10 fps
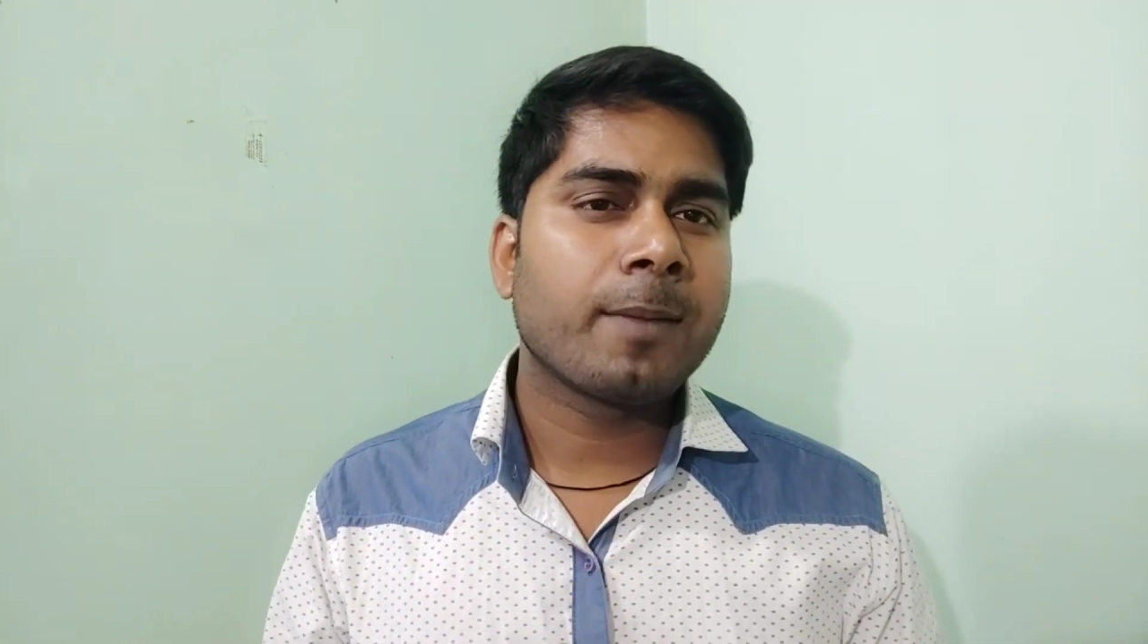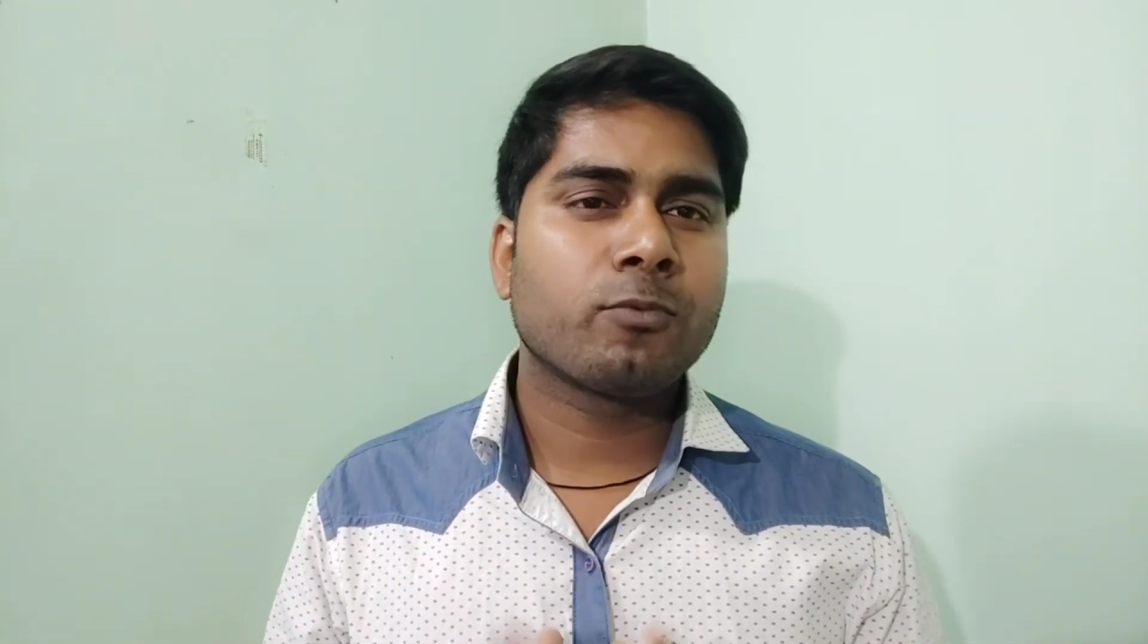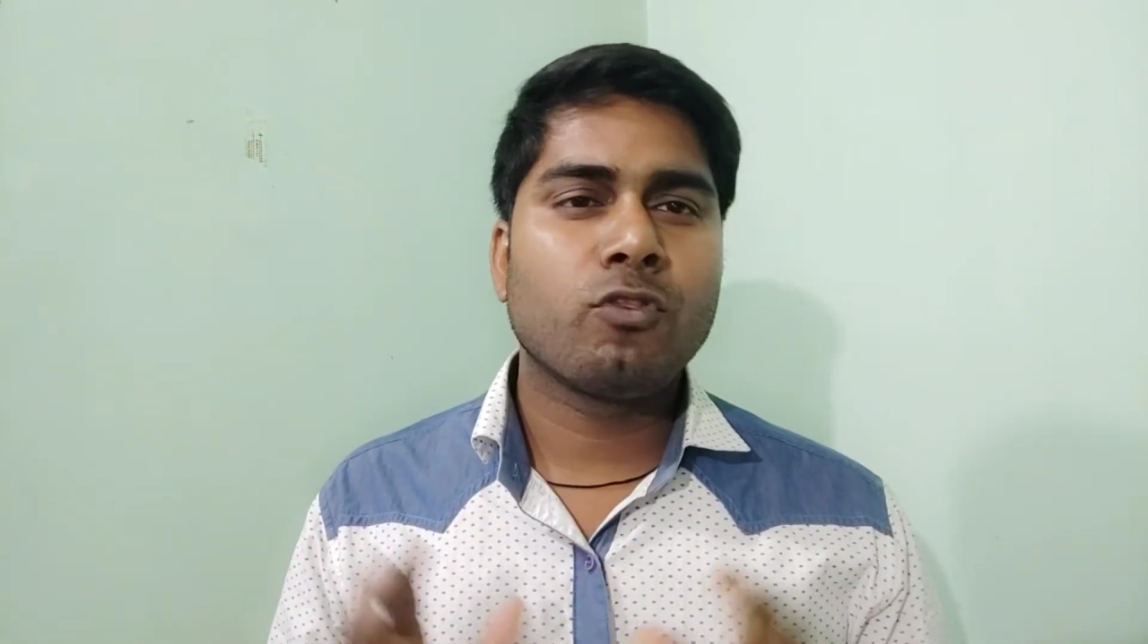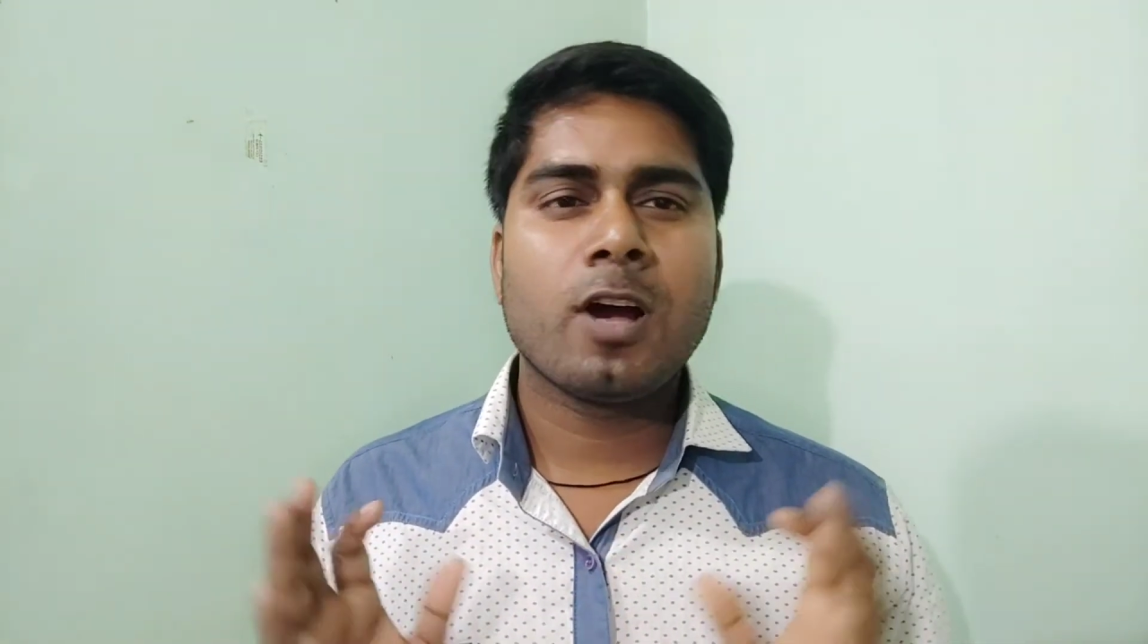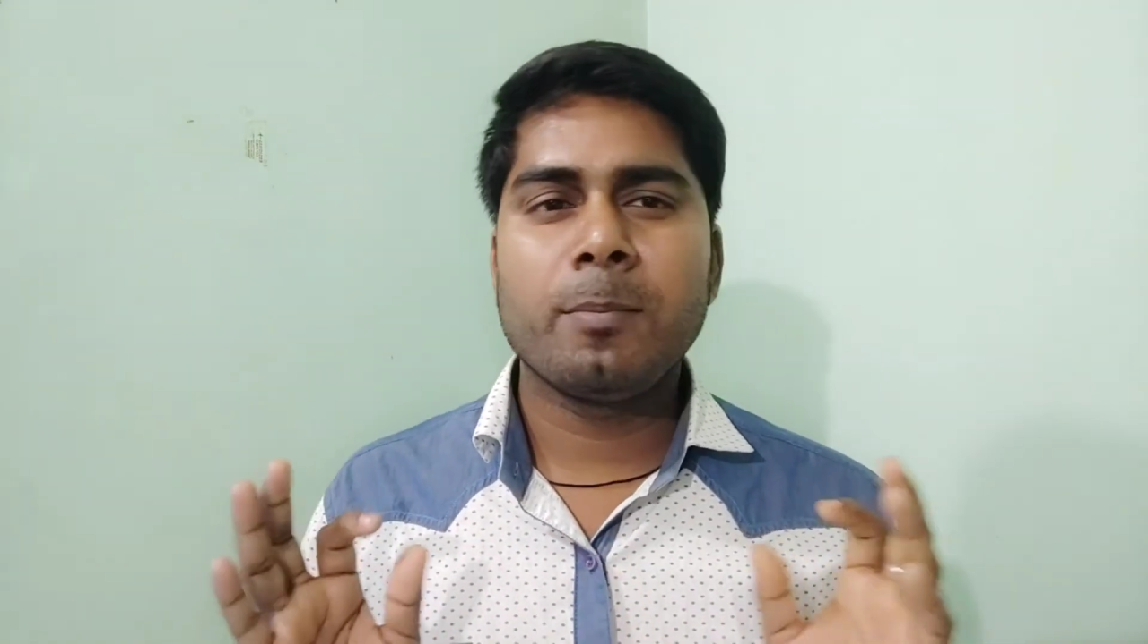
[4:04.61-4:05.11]

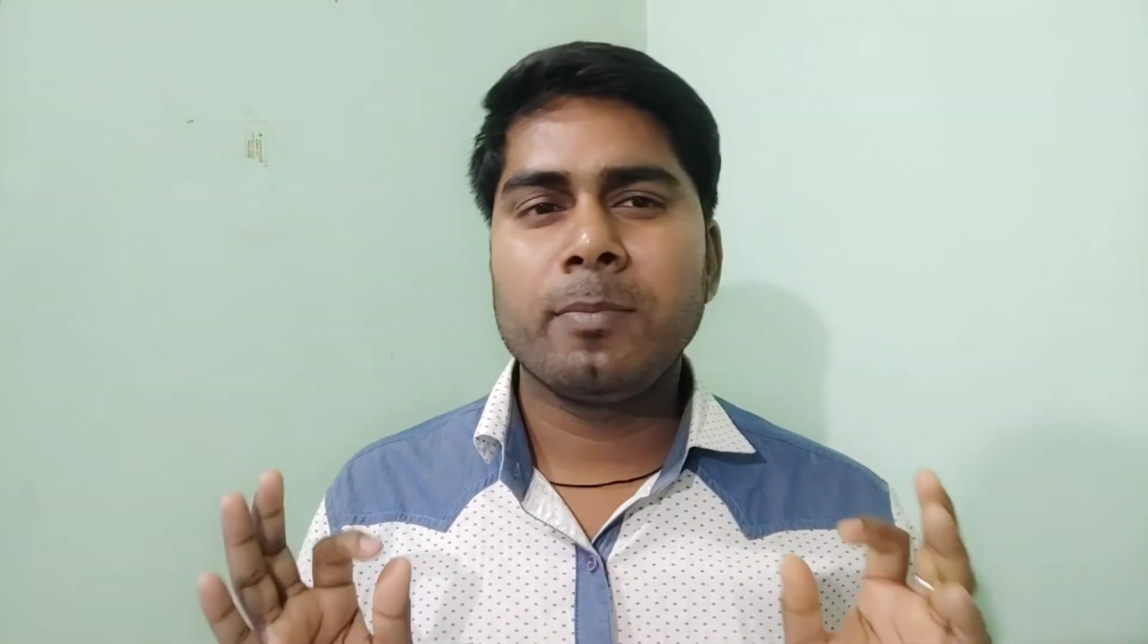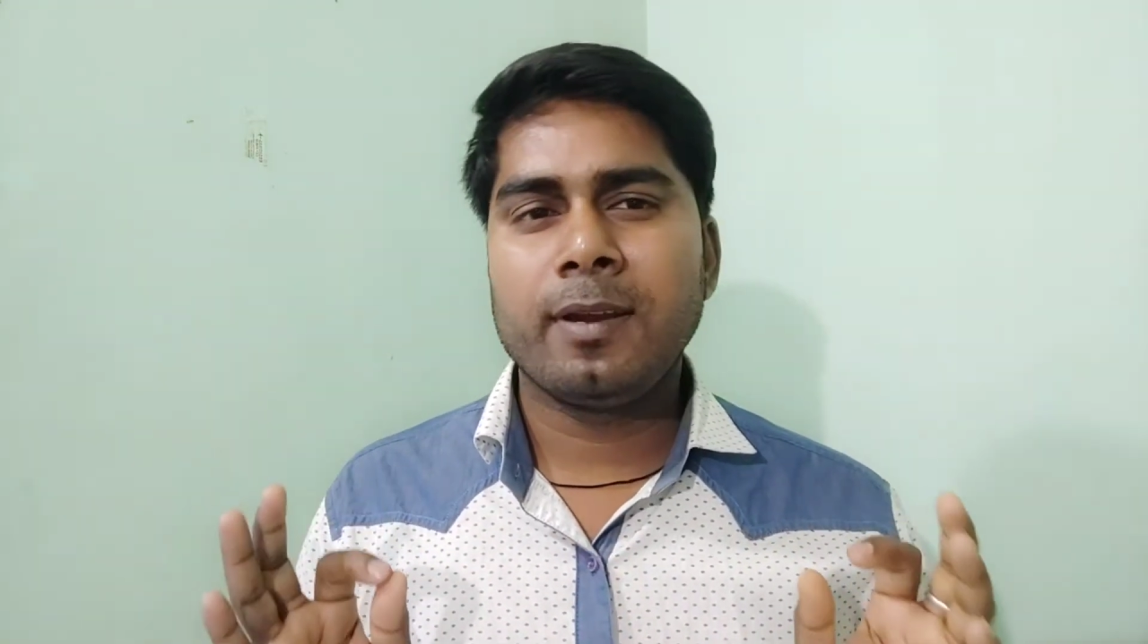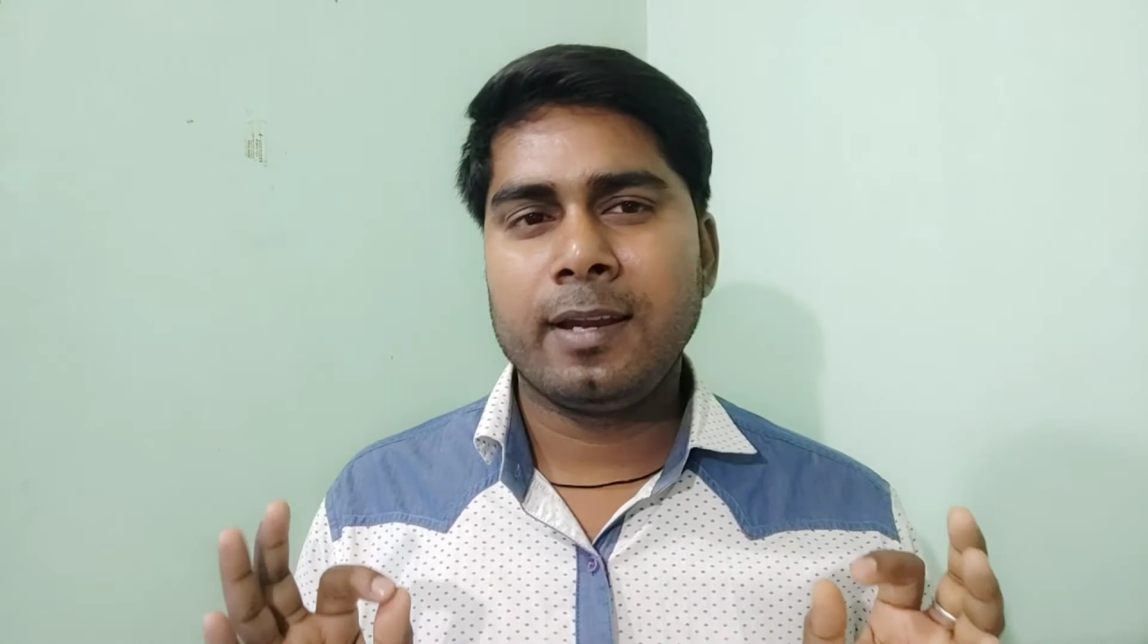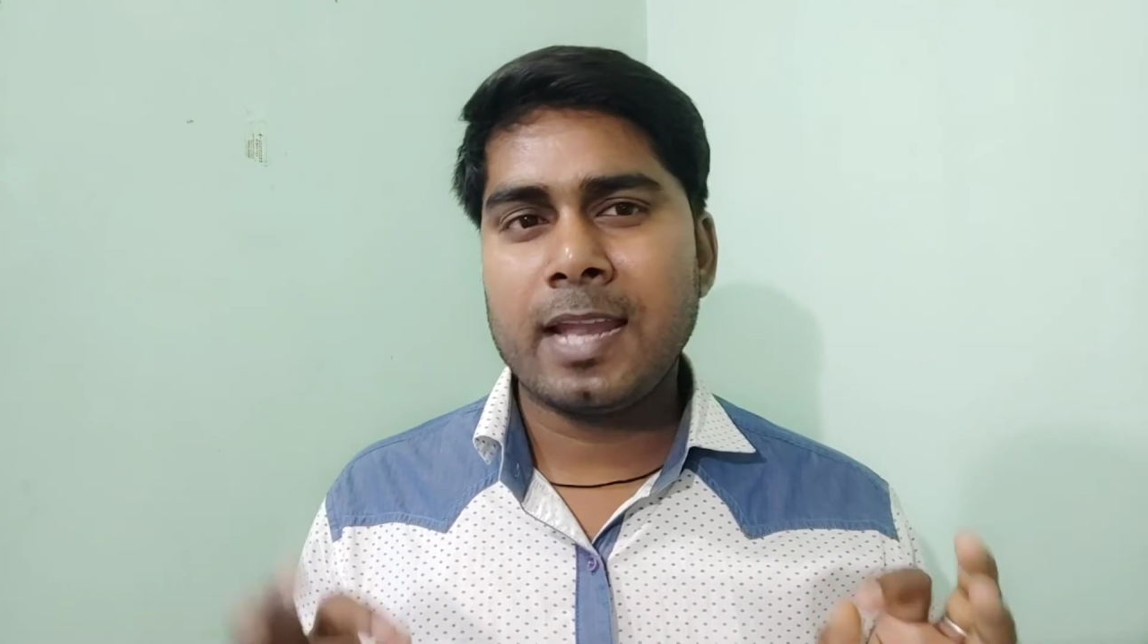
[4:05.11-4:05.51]
आपको हम